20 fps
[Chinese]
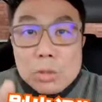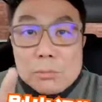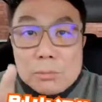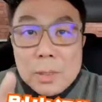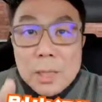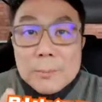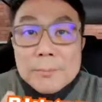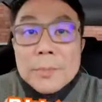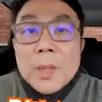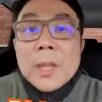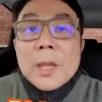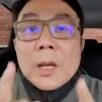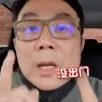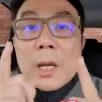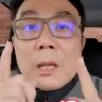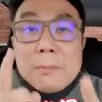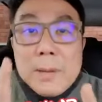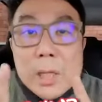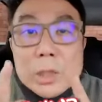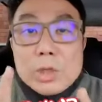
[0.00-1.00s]
出门。
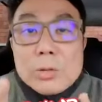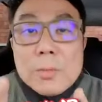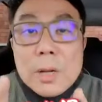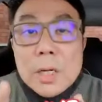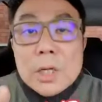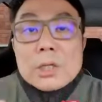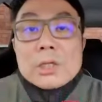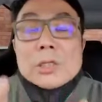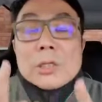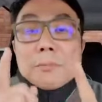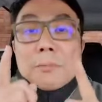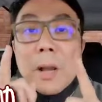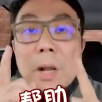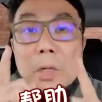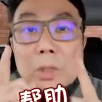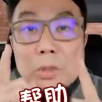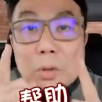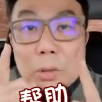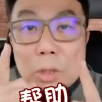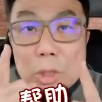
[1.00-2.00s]
你卖出门，你就是
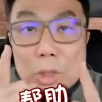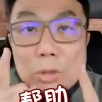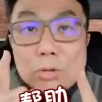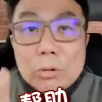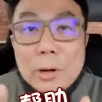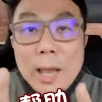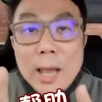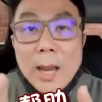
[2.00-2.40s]
帮助你厝